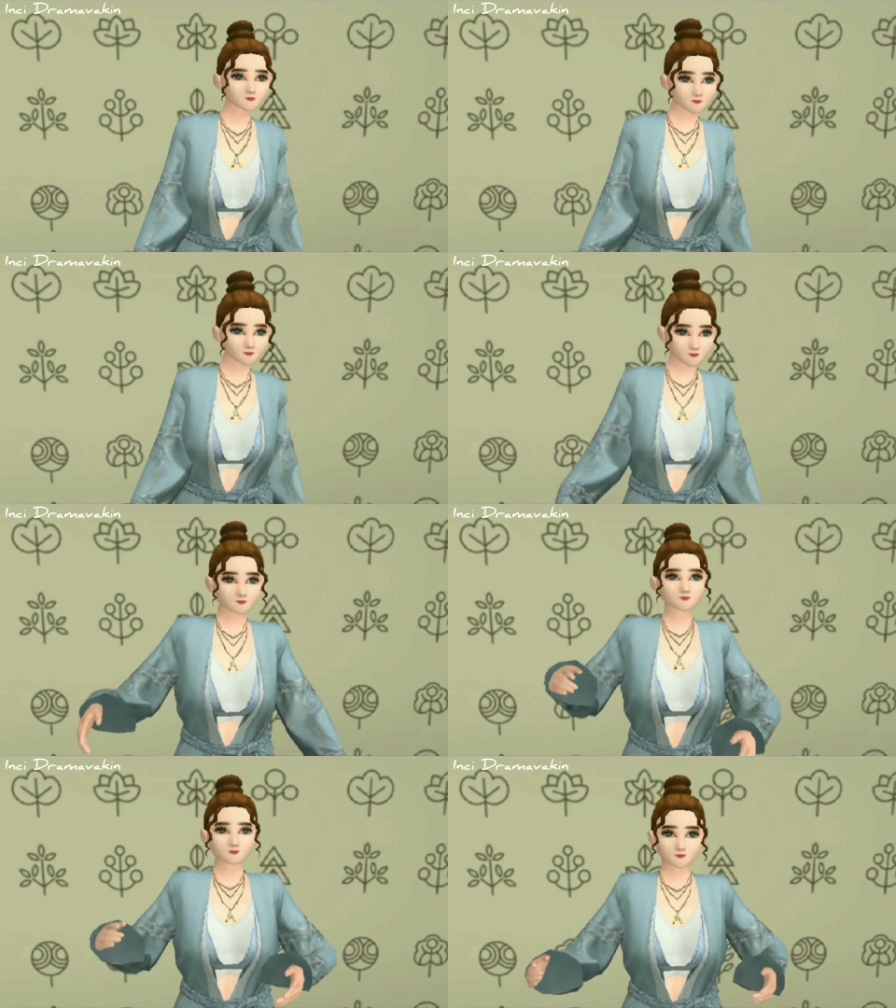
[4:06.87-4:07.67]
Oke
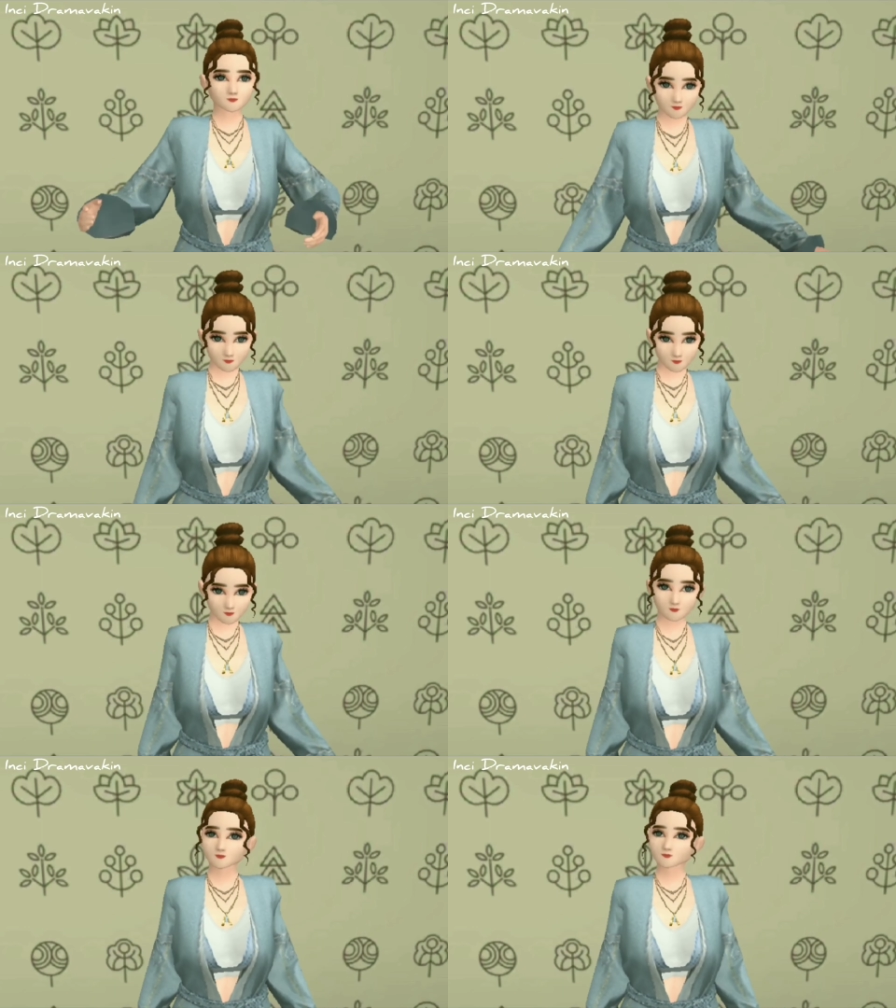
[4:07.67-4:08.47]
jadi
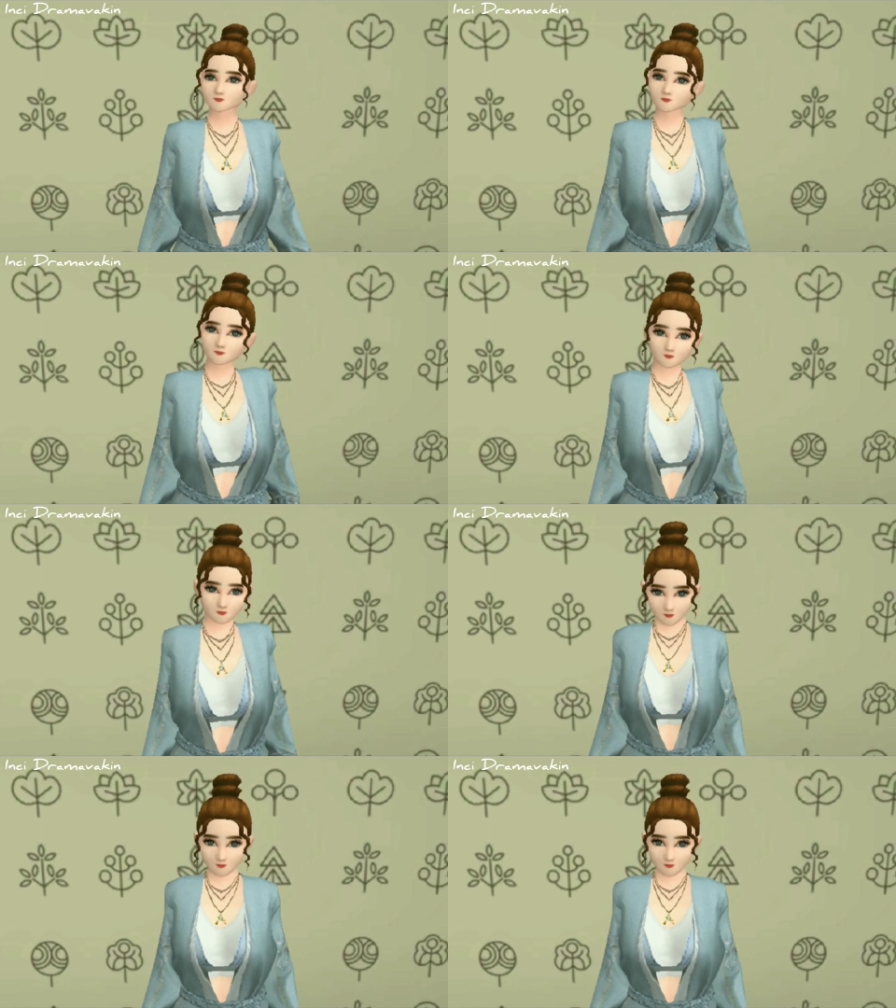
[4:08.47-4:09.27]
selamat
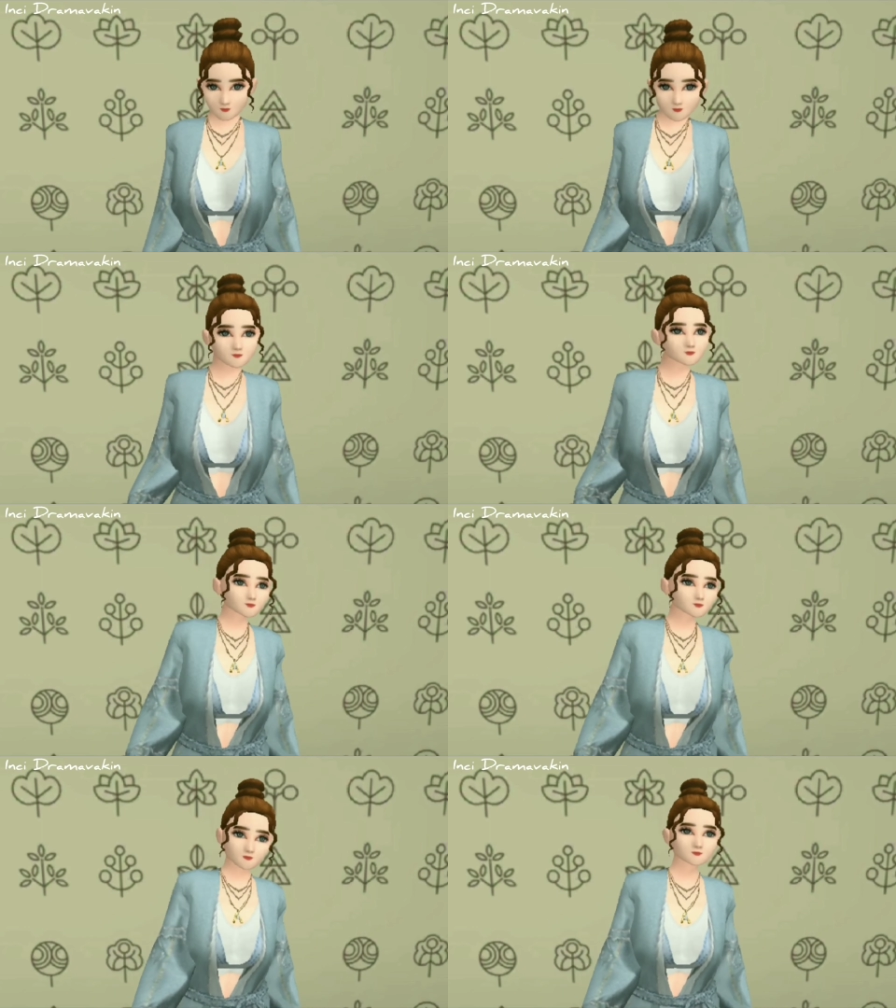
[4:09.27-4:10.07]
kepada
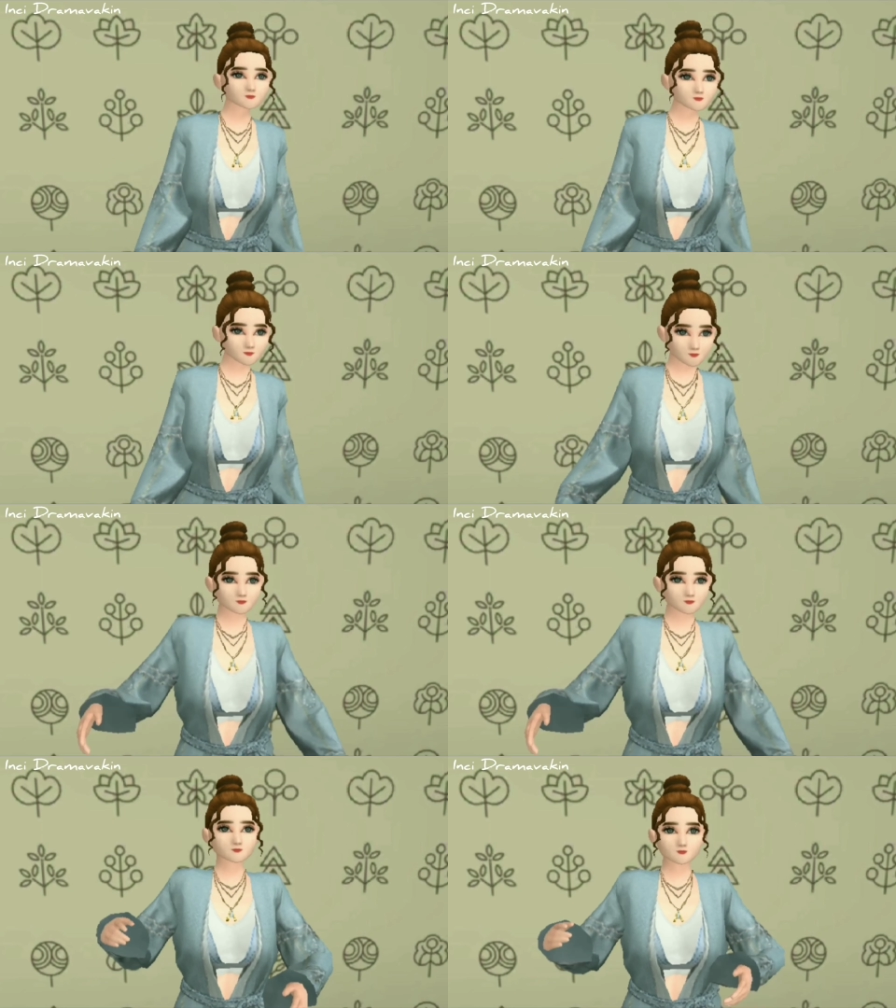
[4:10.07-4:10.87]
kalian 10
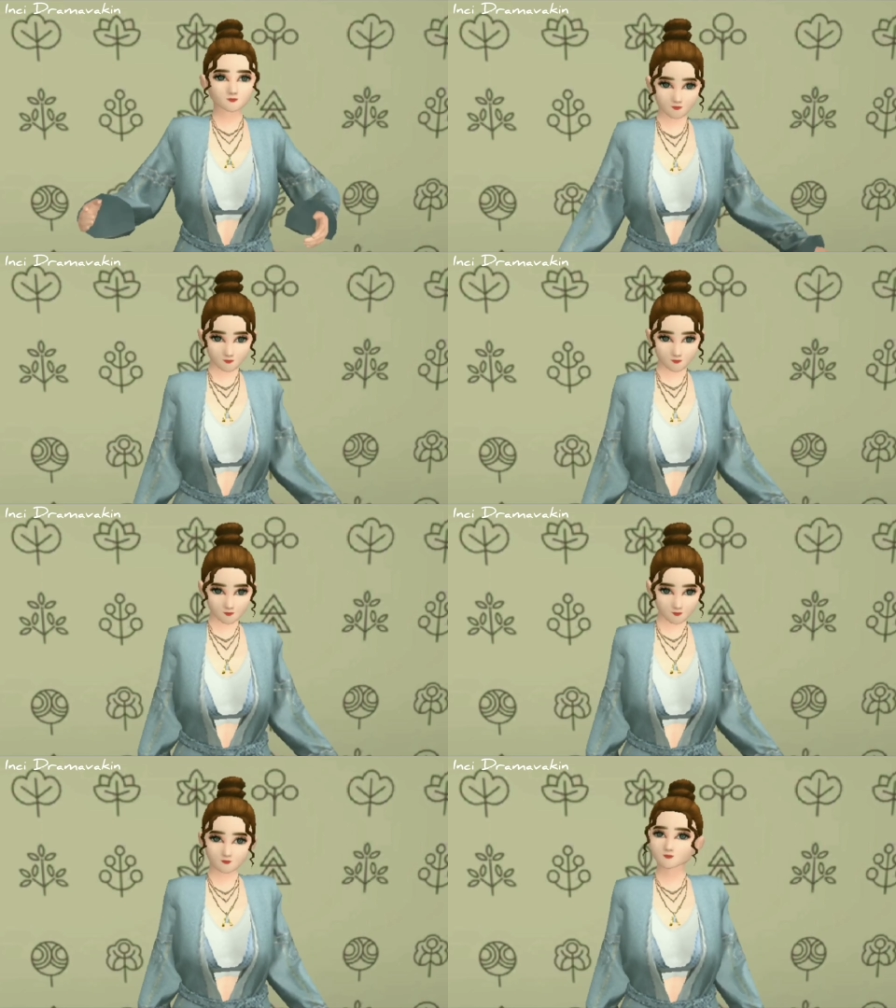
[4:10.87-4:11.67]
pemenang
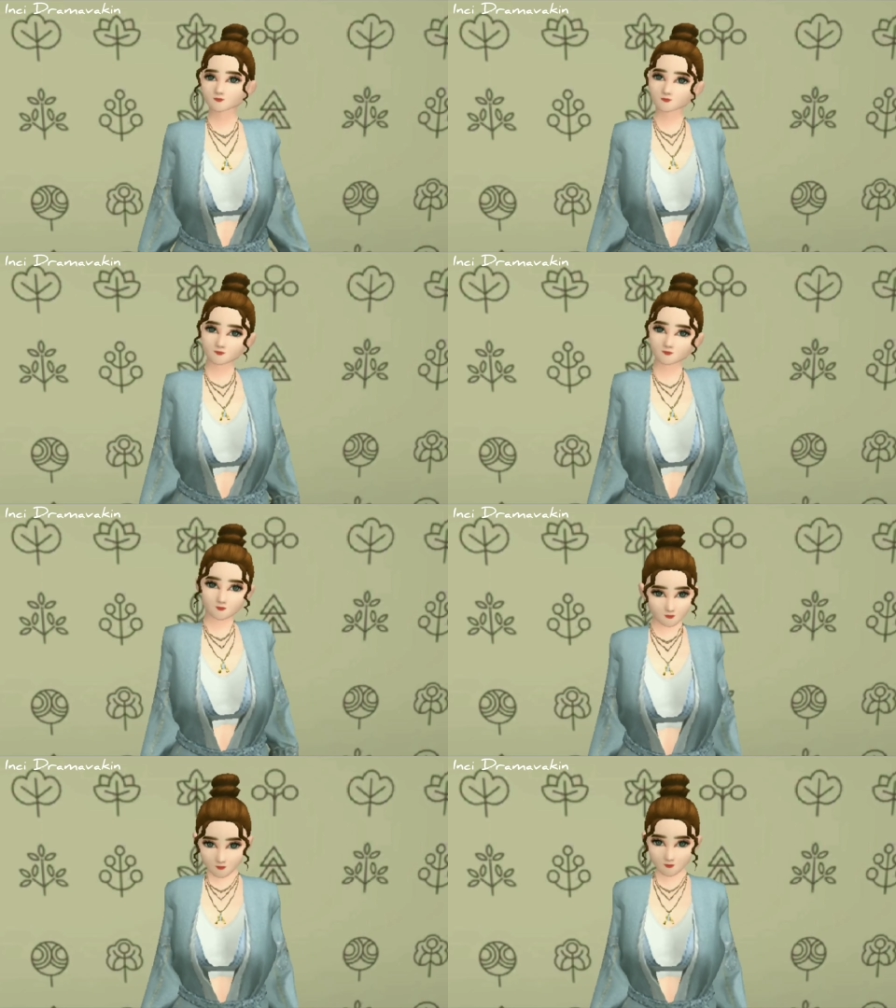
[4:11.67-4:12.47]
giveaway
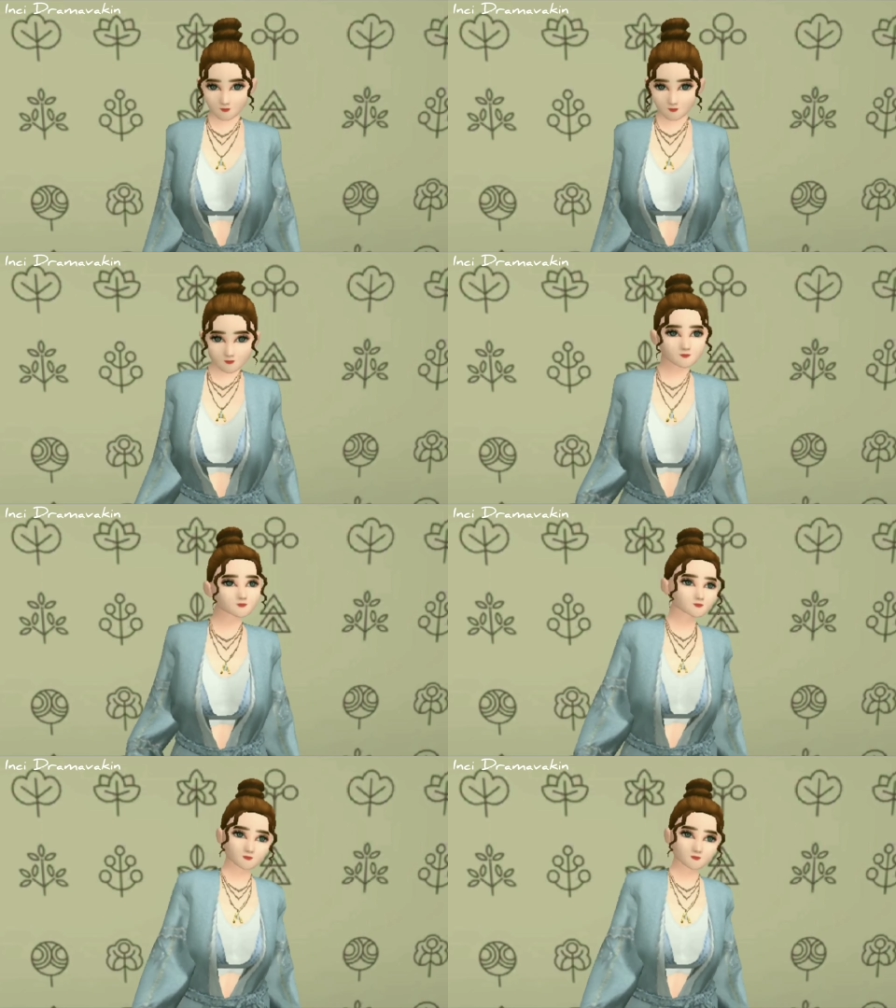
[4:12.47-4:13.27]

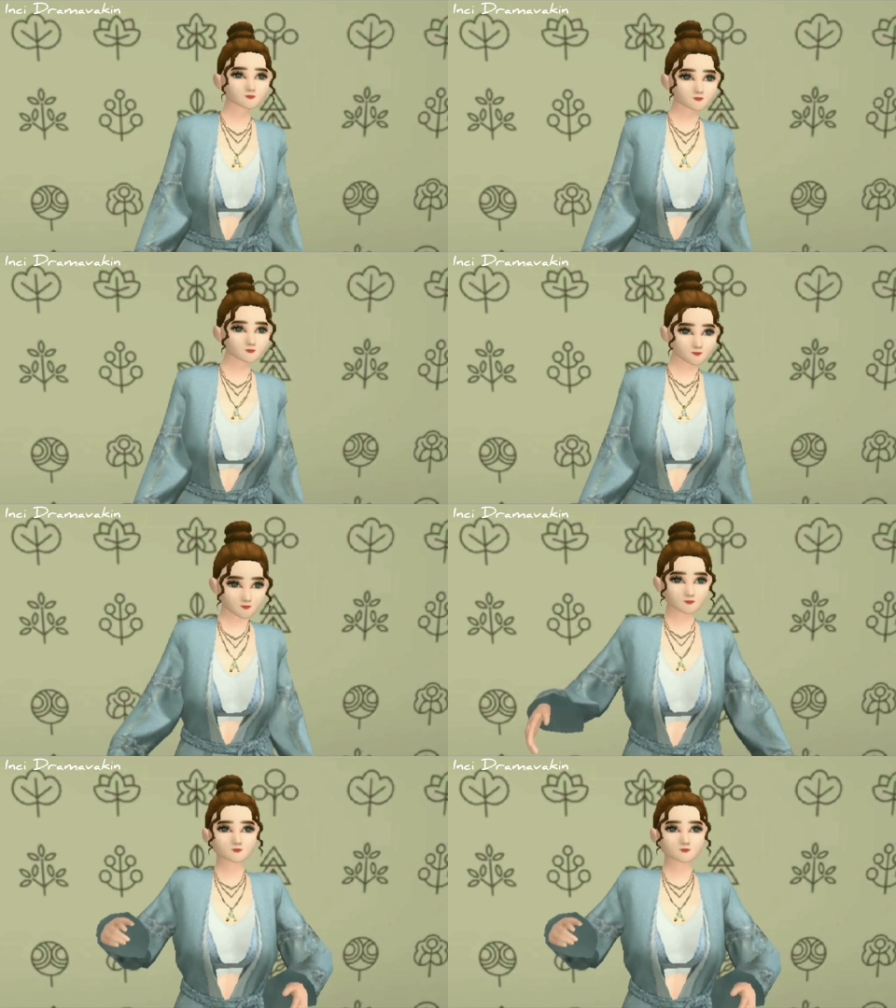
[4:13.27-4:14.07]
pertamaku
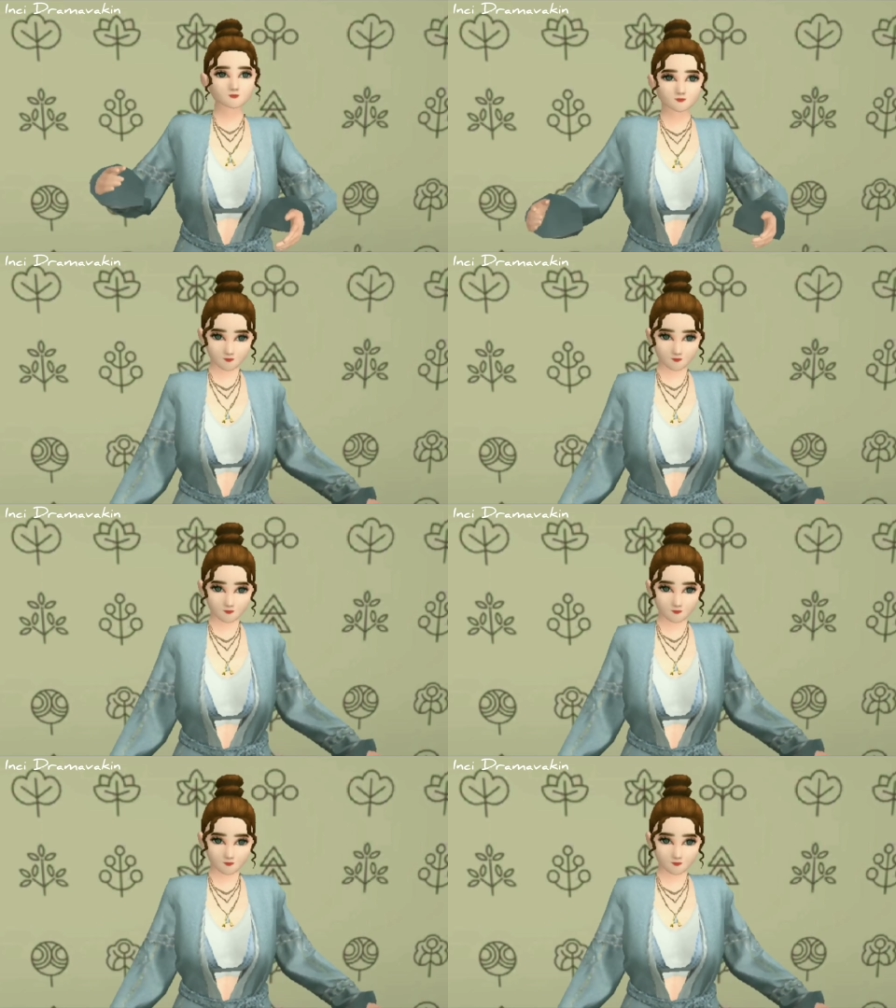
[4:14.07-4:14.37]
Yeay